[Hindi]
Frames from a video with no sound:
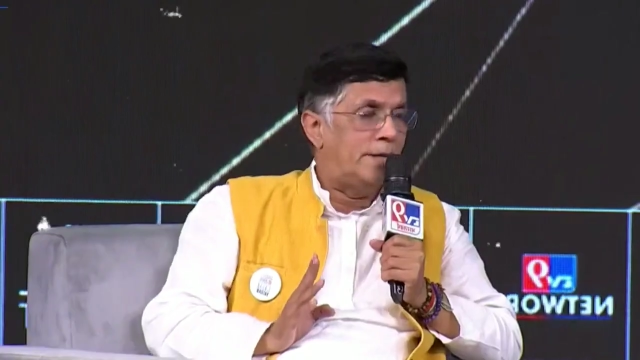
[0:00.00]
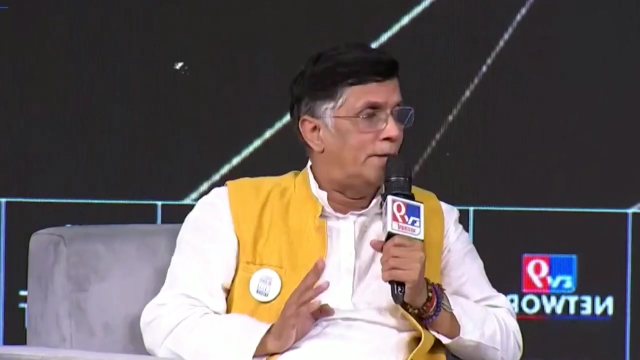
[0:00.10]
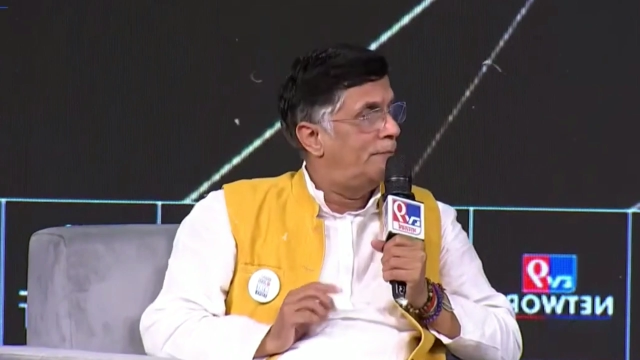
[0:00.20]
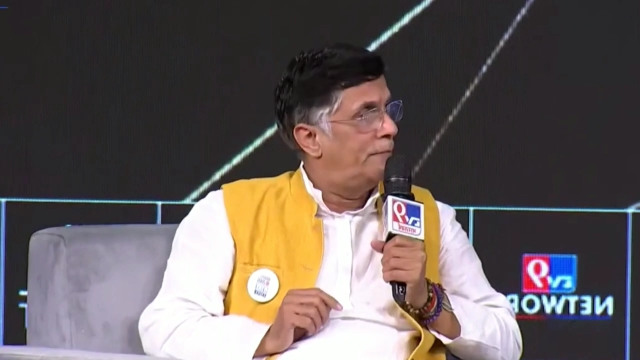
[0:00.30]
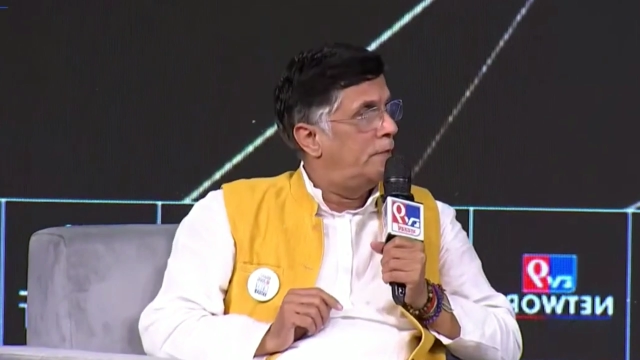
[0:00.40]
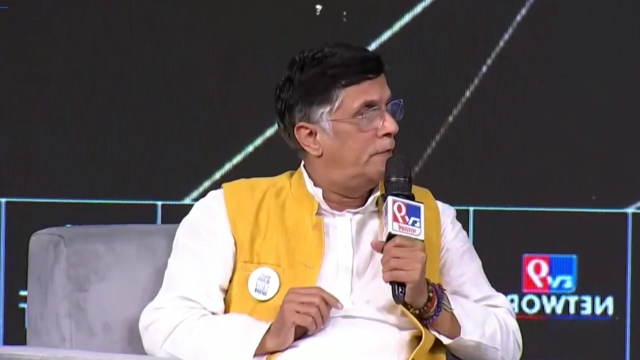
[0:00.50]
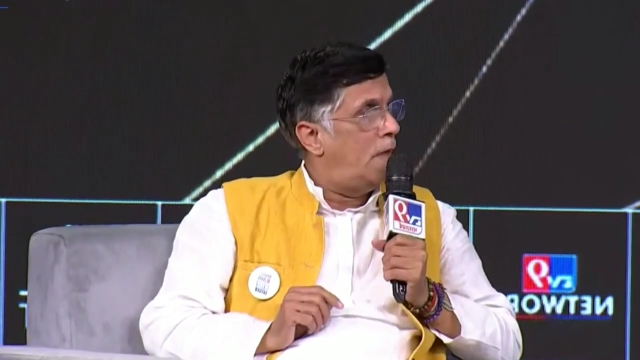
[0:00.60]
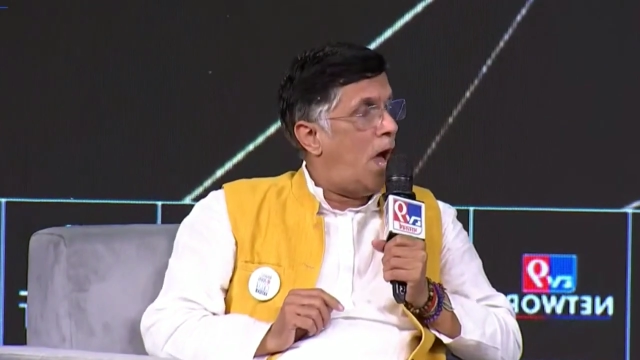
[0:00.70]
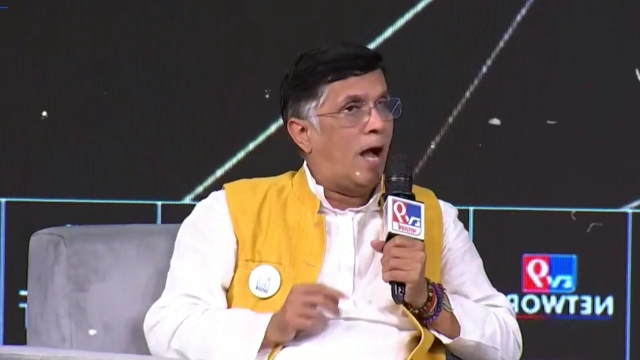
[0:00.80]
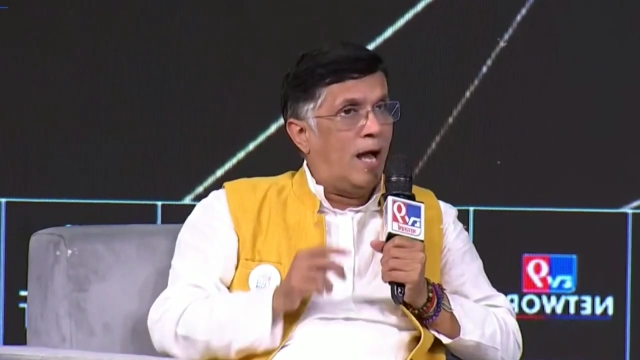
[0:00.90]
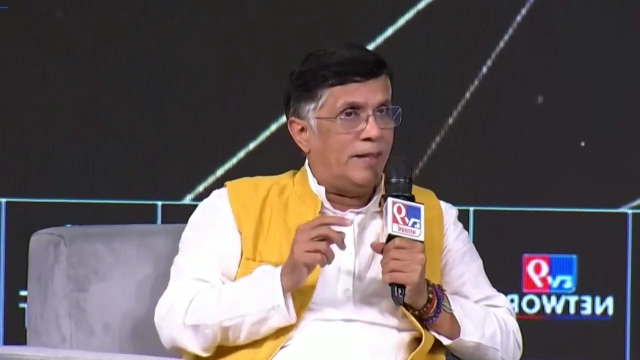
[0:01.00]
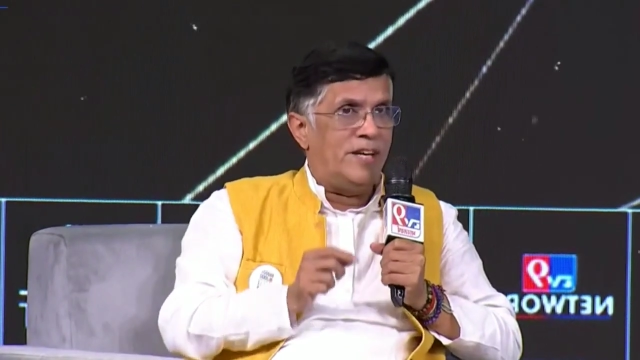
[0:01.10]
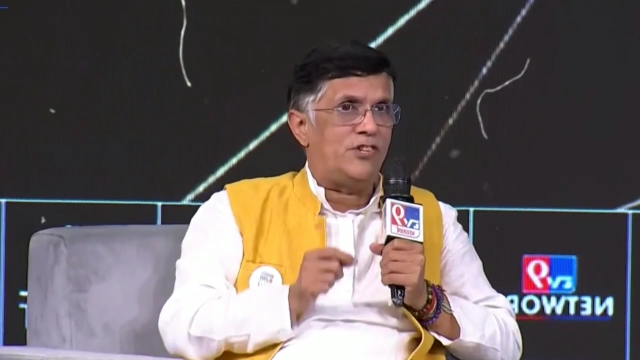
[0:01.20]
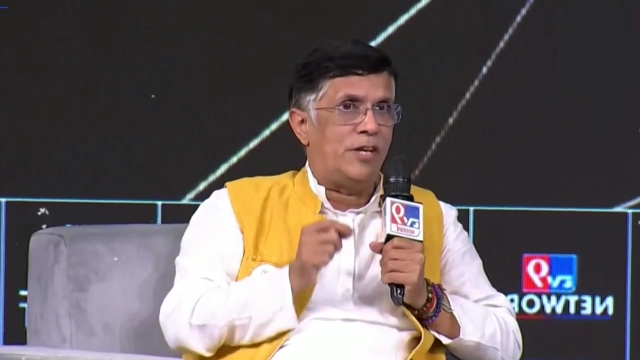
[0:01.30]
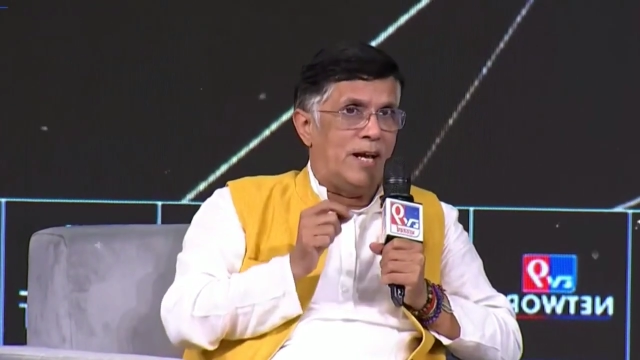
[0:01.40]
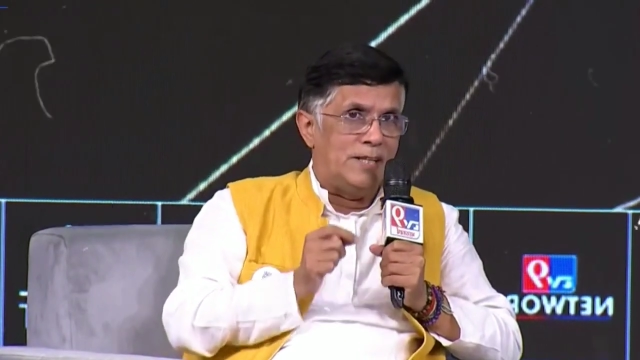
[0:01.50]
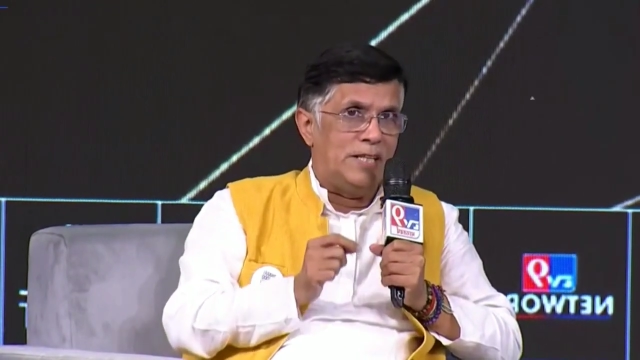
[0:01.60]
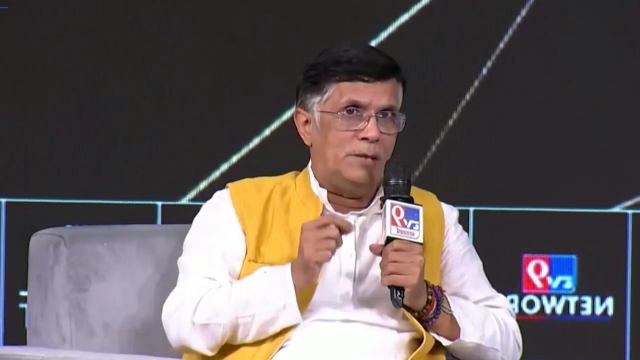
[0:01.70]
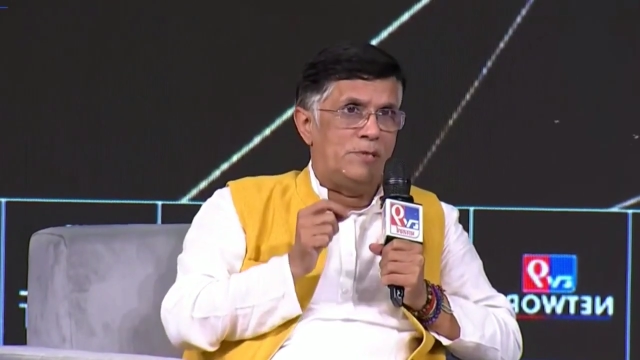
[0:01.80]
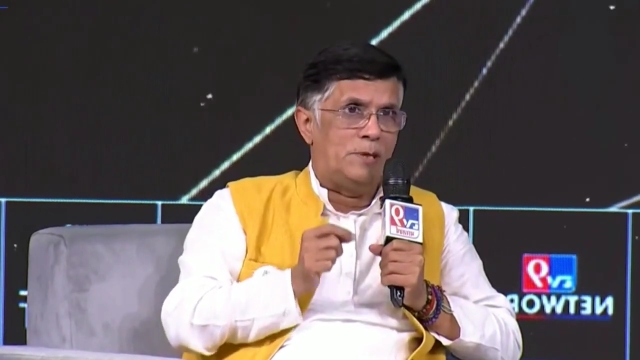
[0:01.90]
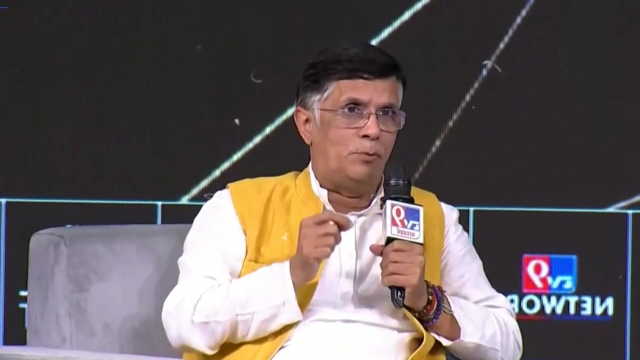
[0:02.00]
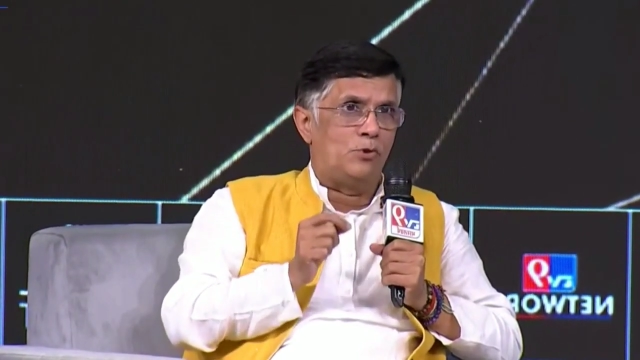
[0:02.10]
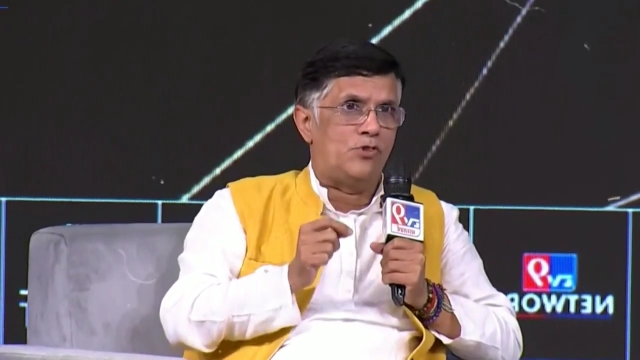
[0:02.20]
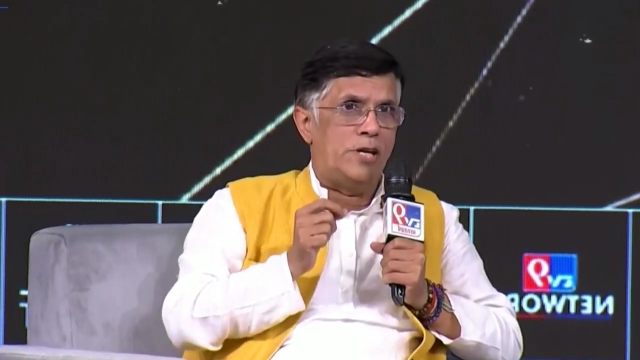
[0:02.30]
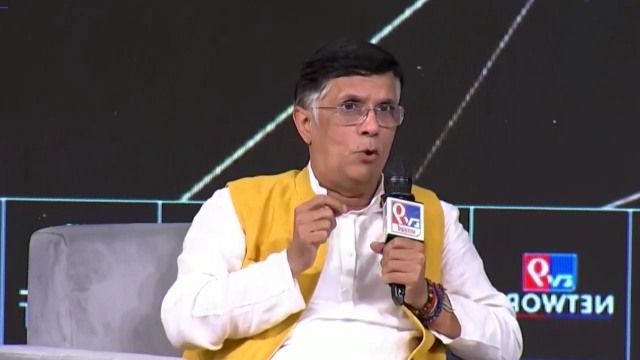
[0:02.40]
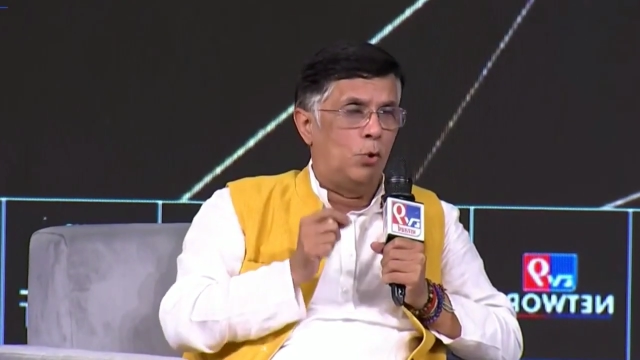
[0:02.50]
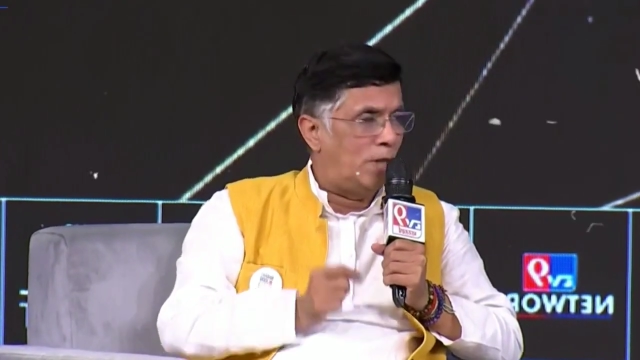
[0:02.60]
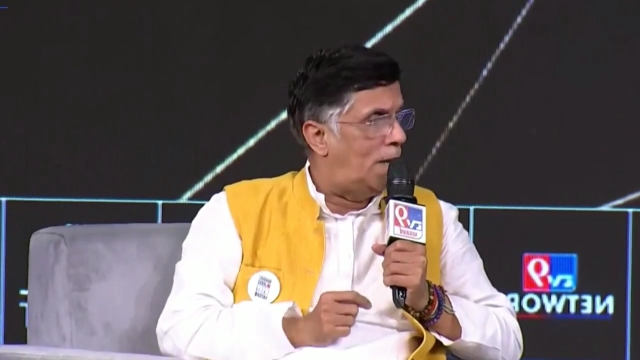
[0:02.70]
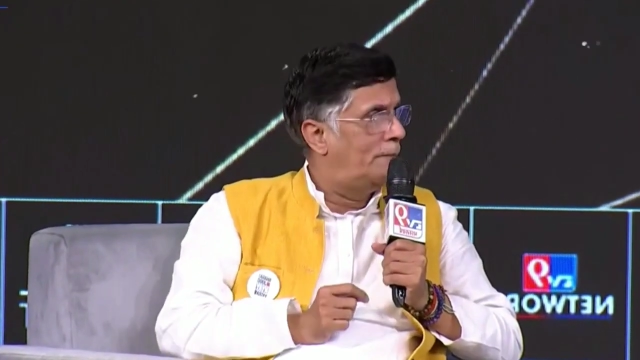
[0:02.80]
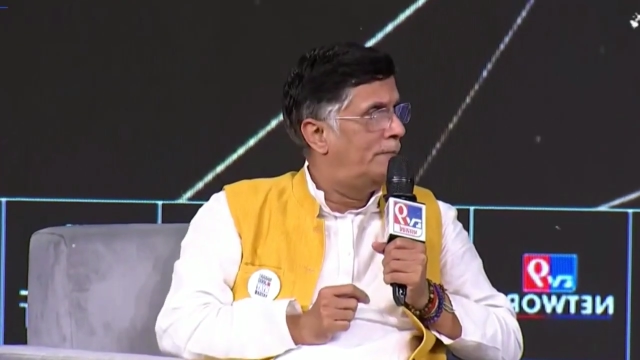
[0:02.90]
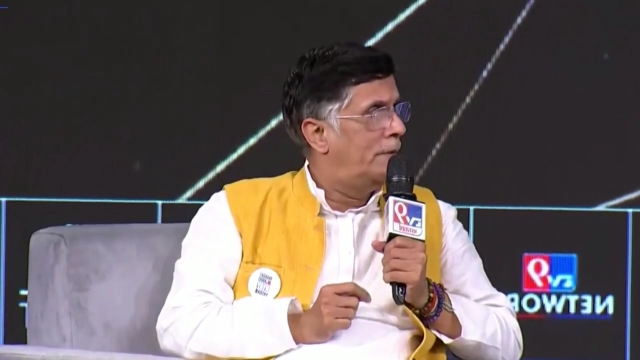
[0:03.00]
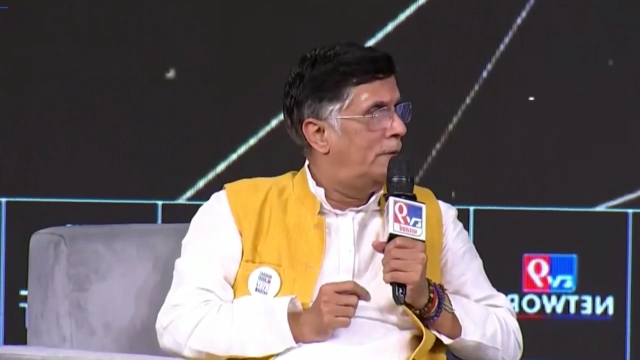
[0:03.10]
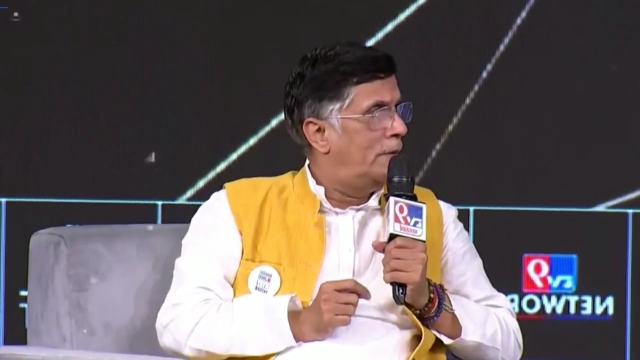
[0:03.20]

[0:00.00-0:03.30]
है अगर देश की राजनीति में सब कुछ ठीक होता हम्म।